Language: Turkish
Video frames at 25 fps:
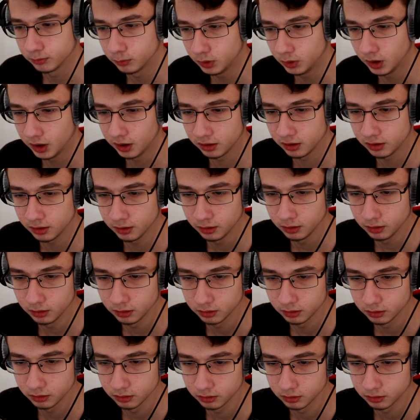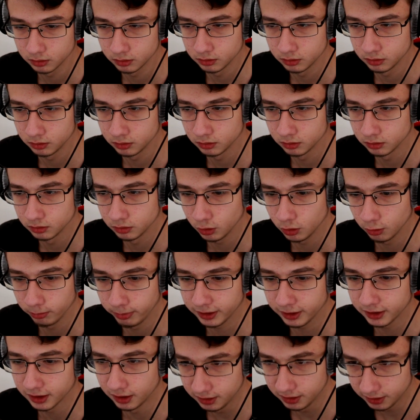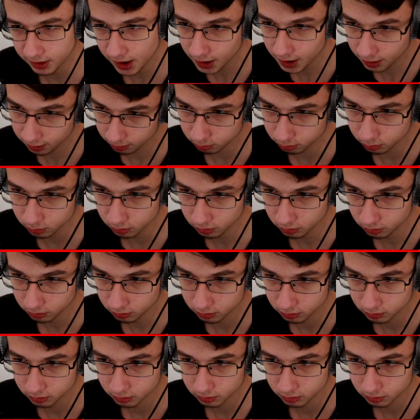Bu neresi? Ee, göbek deli değil bu.